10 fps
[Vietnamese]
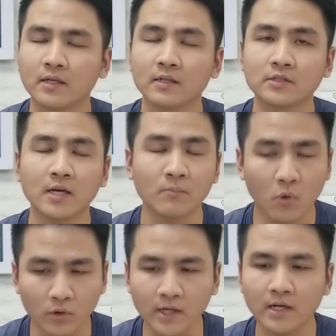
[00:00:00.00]
Shark
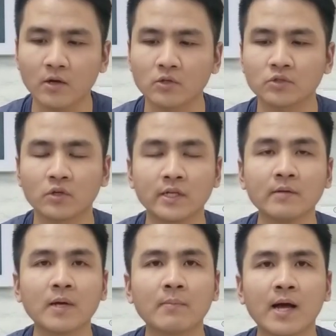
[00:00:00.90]
4 hay là con
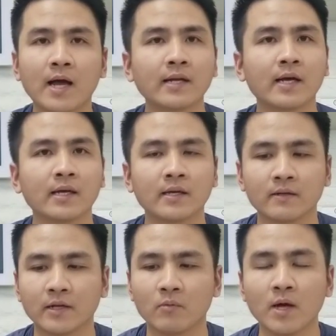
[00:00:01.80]
Sony XB32 này
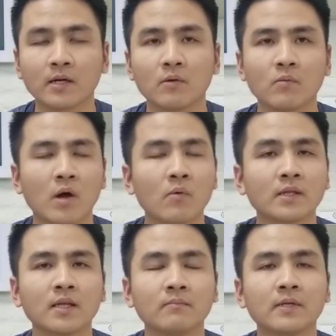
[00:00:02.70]
nếu bạn không quá
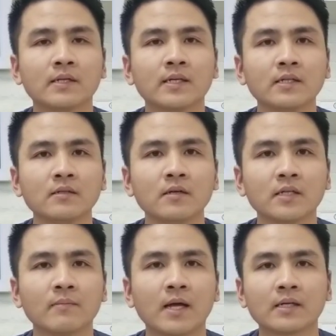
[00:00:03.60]
quan tâm đến kích thước
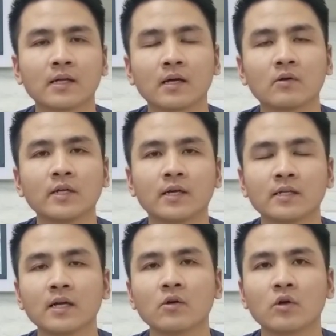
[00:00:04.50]
thì bạn à, có thể
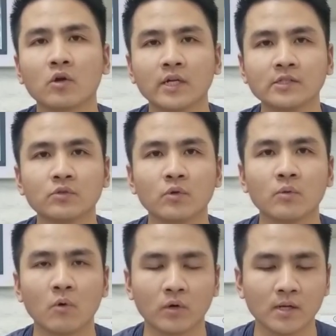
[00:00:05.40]
cân nhắc con Onyx
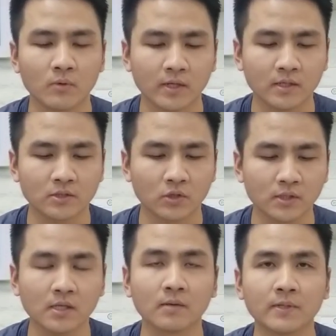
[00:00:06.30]
Studio 4 là một cái lựa chọn
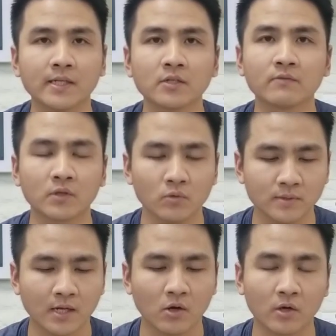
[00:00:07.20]
rất là hợp lý trong phân khúc
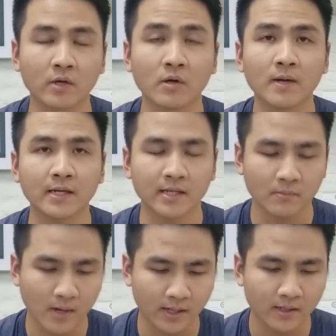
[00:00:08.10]
giá đó nếu các bạn nghe
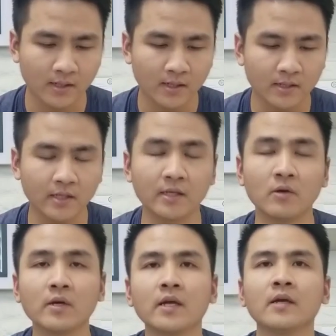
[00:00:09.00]
nhạc mạnh thì
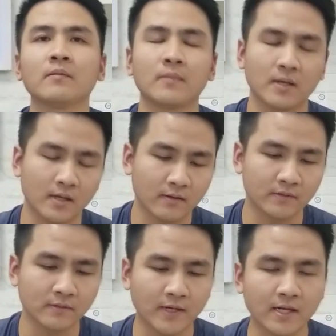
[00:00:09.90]
ok à,
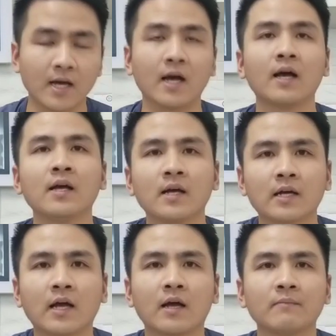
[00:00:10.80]
như vậy là
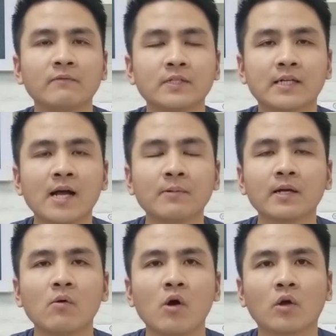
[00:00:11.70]
à, mình vừa giải đáp cái
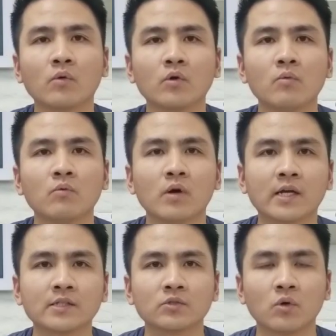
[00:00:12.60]
câu hỏi cuối cùng của
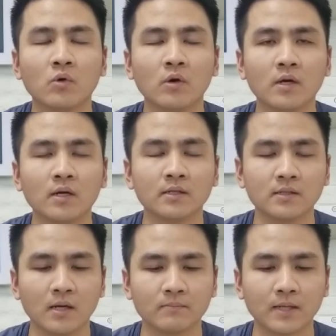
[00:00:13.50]
cái số
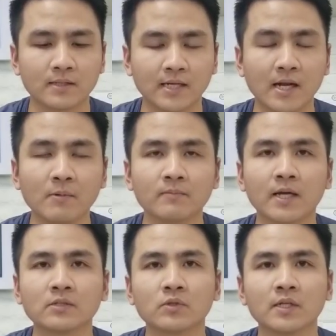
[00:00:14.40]
à, âm tha giải đáp âm
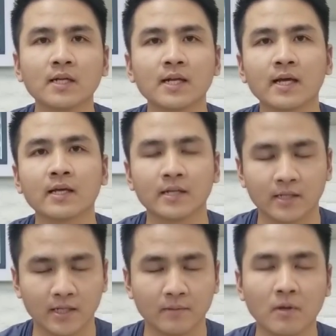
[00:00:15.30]
thanh số thứ nhất này
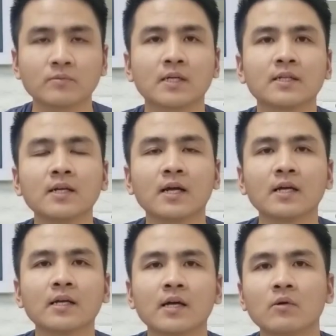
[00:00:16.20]
thì mong rằng tất cả
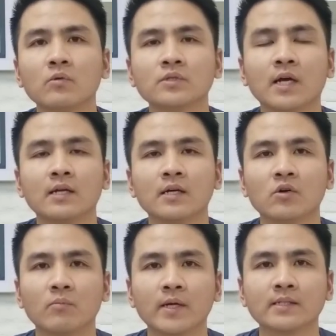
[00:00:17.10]
các câu trả lời
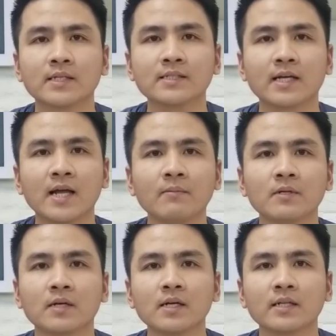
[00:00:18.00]
của mình sẽ giải đáp
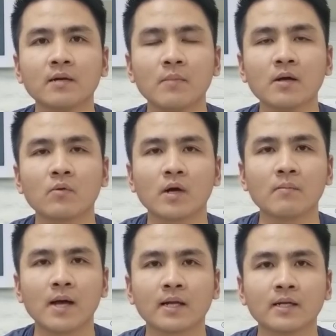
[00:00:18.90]
được các cái thắc mắc của các
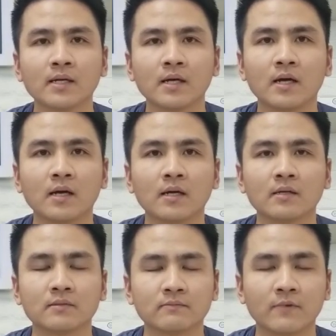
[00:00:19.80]
bạn
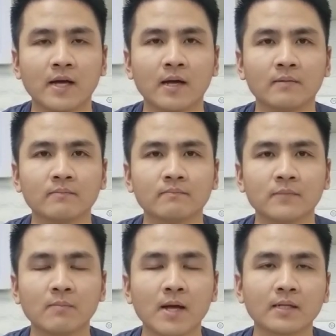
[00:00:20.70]
à, và
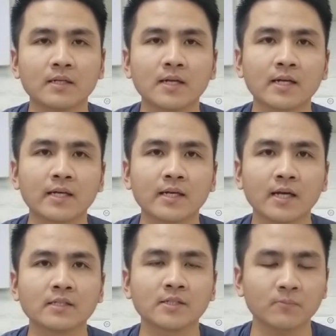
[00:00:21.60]
các bạn nhớ đăng ký
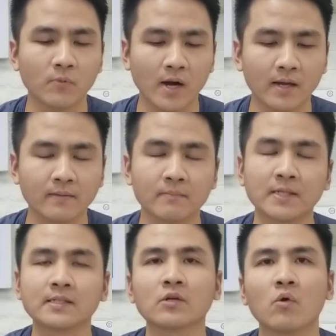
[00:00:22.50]
kênh subscribe thì
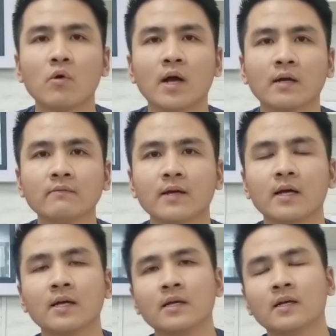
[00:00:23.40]
mình sẽ cố gắng
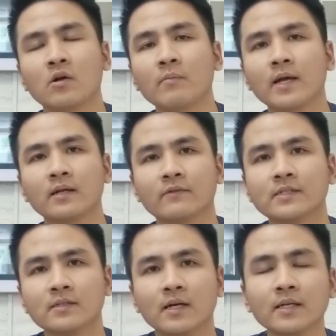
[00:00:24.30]
và comment ở phía
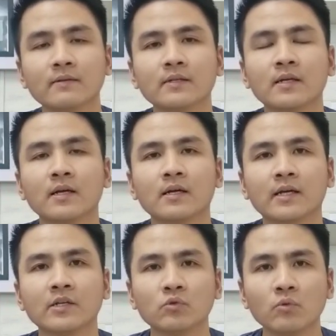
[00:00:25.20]
dưới à,
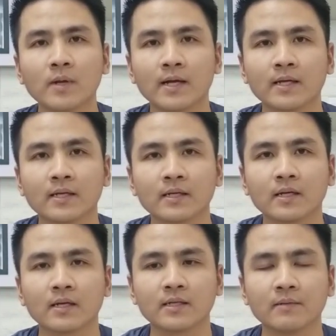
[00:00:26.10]
cái youtube này
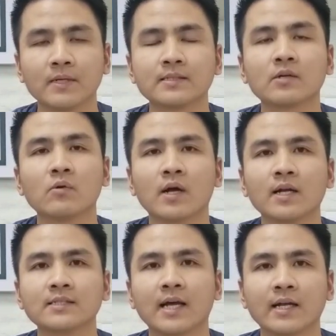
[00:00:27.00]
Ờ, thì mình sẽ cố gắng
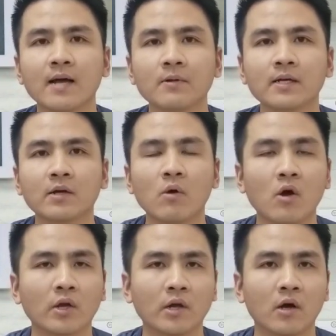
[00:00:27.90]
là giải đáp các cái câu
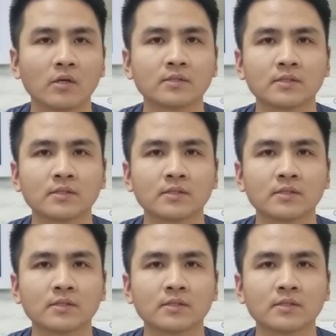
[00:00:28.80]
hỏi đó